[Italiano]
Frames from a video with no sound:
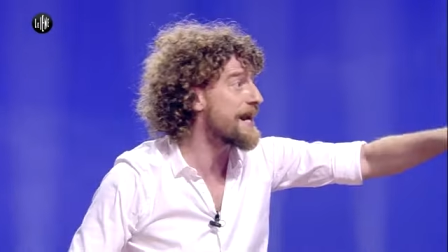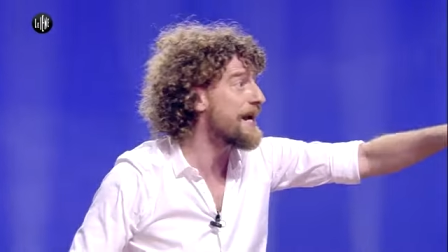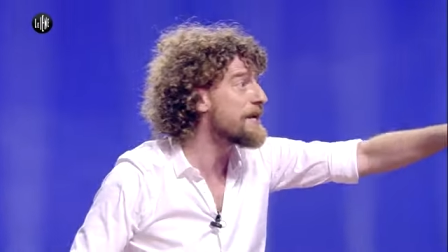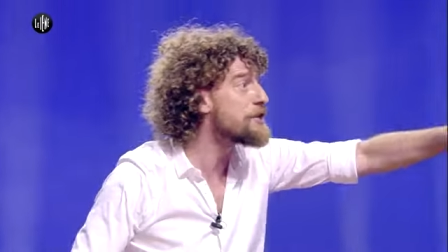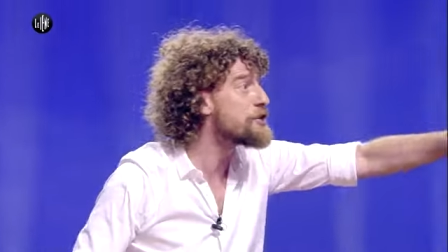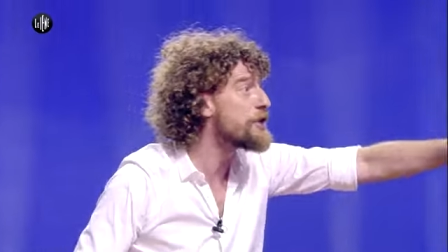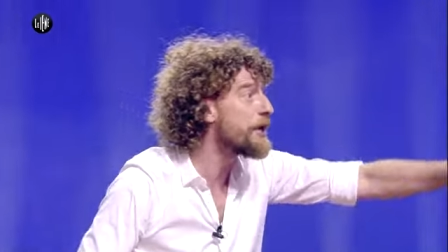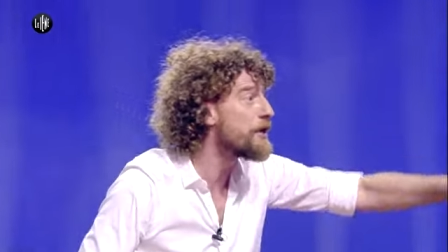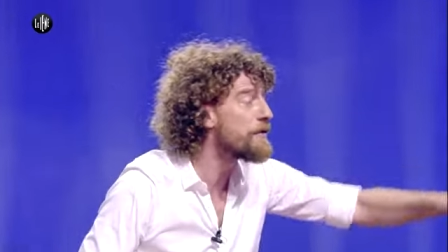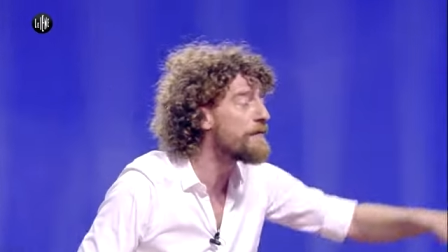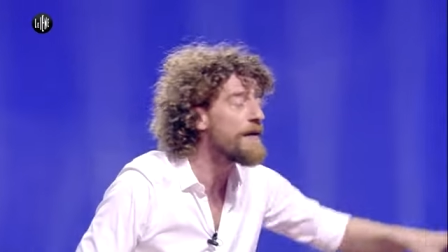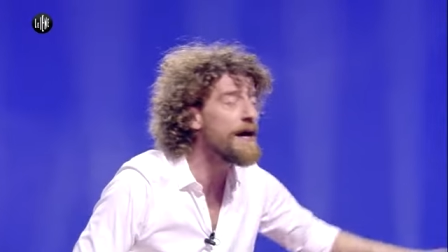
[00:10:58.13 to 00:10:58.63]
a
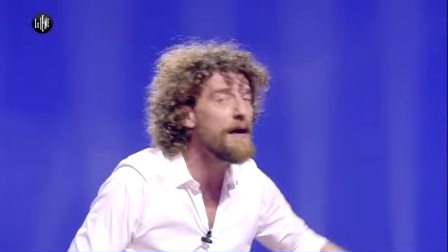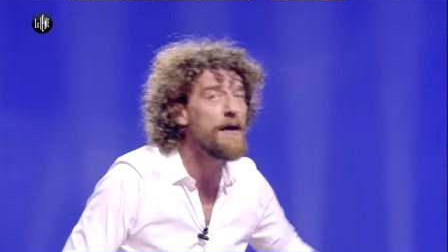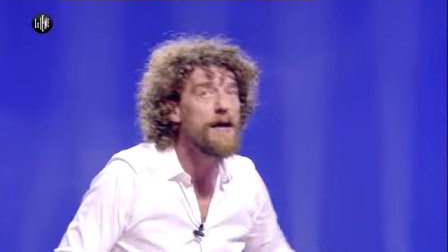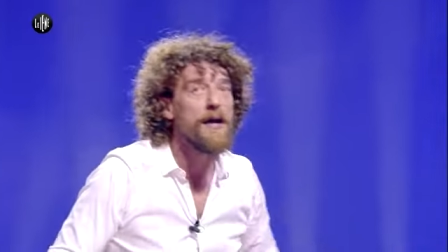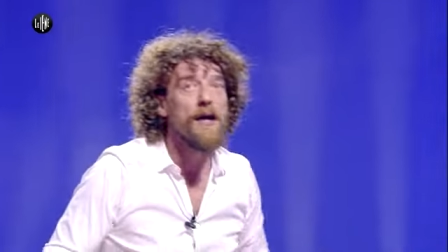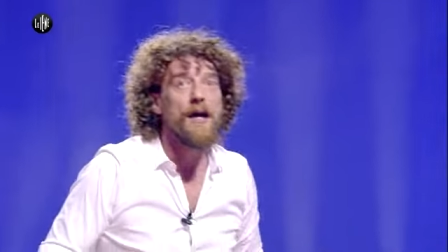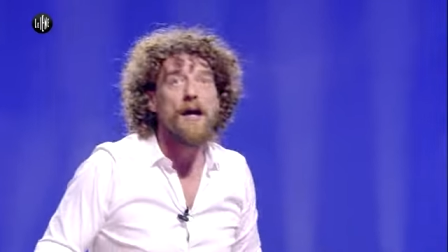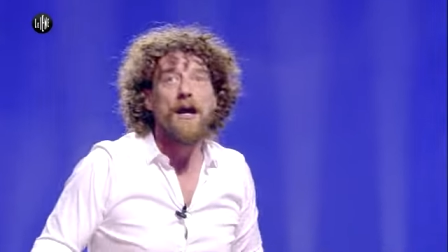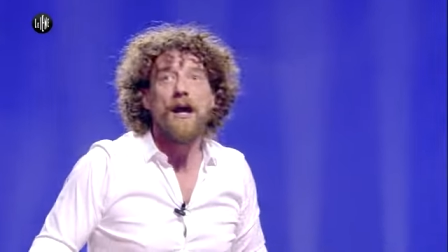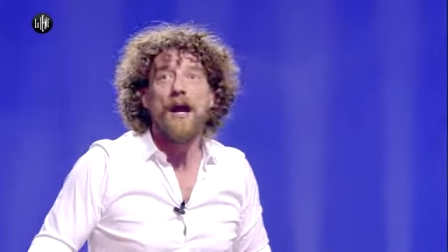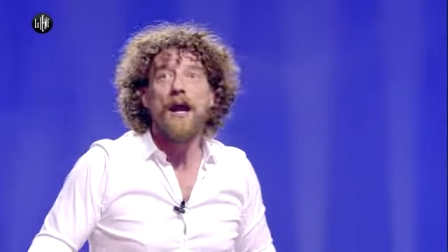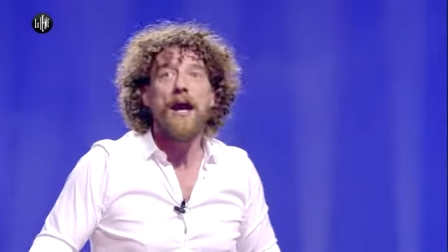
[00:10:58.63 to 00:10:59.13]
Genova
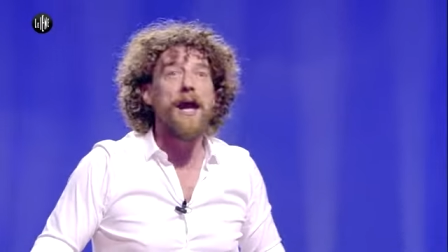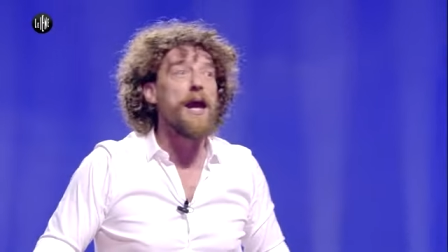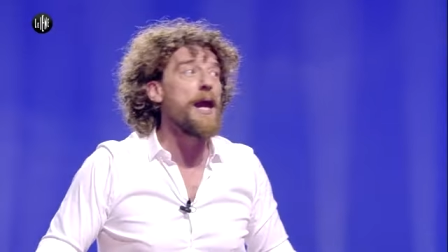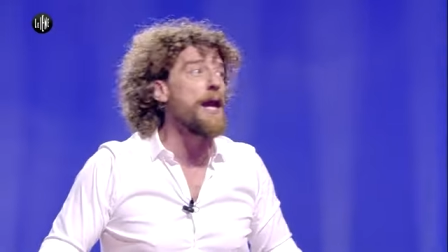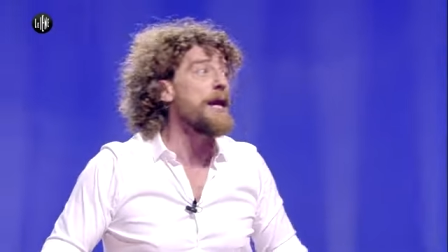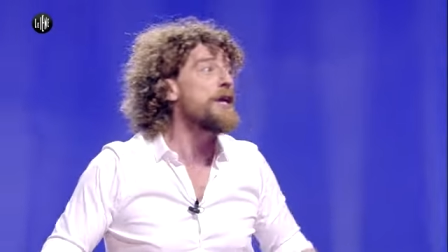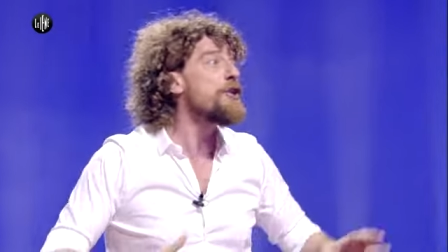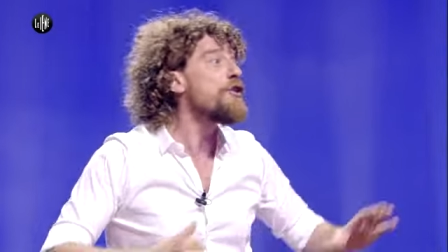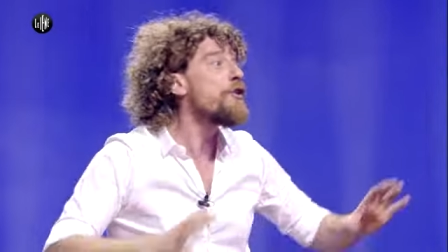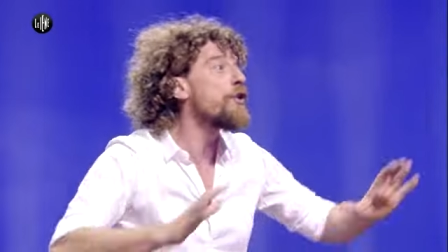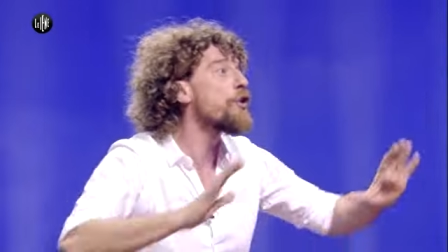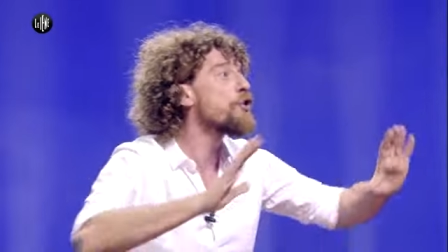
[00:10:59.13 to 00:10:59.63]
e
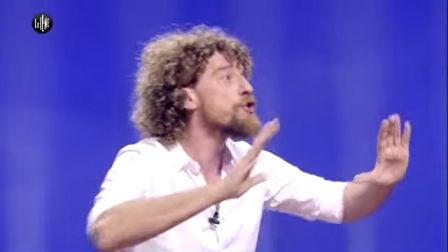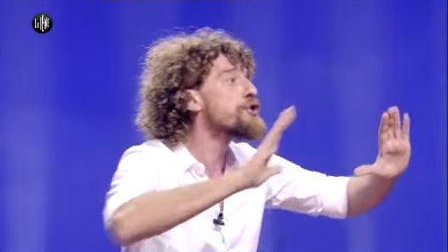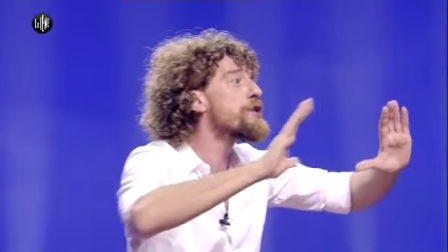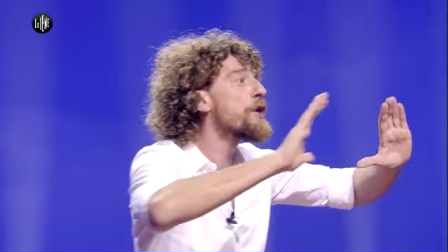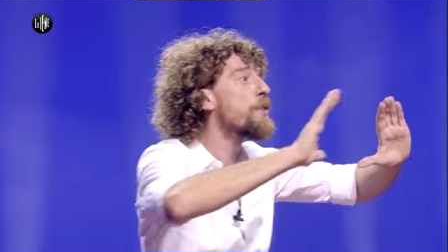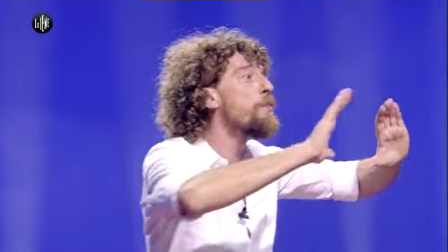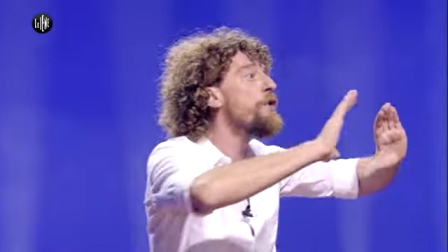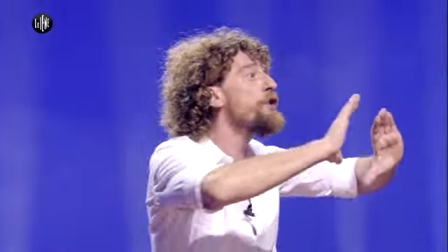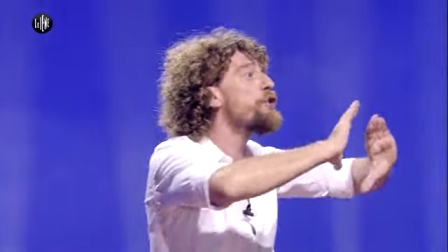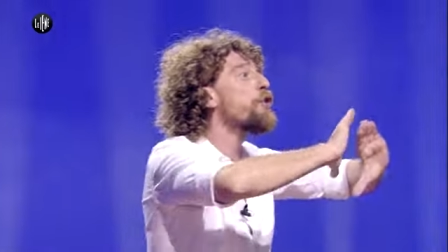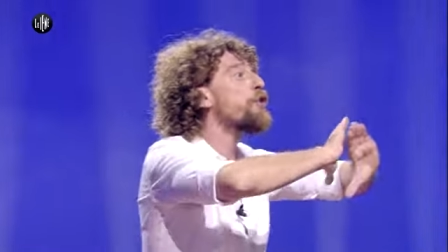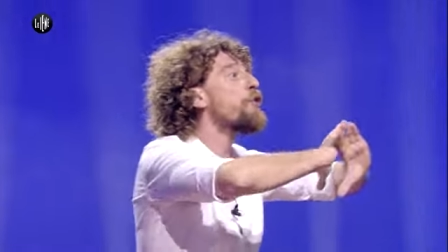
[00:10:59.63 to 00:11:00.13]
io l'ho
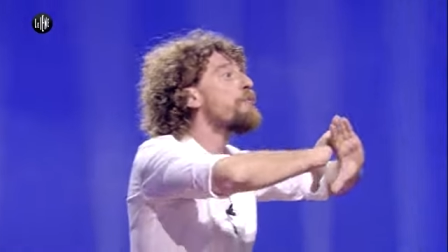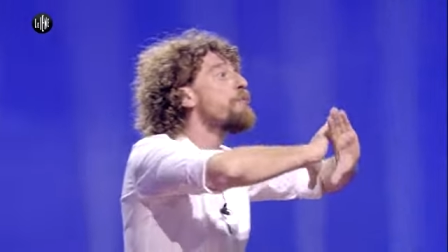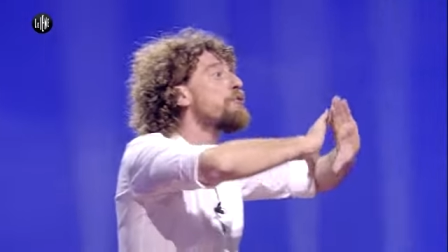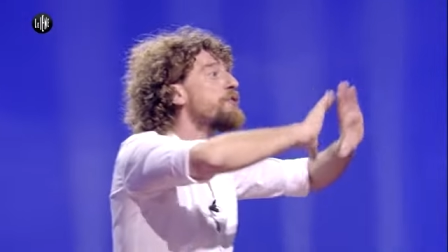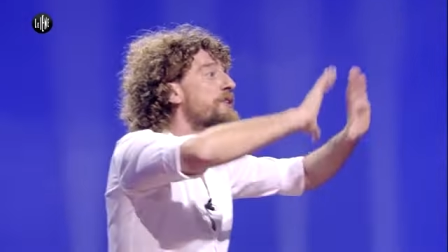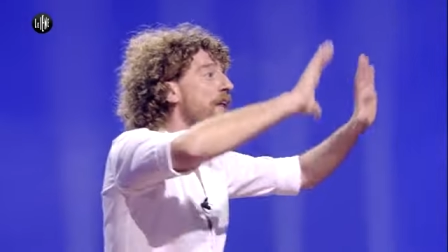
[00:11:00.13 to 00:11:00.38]
seguito come un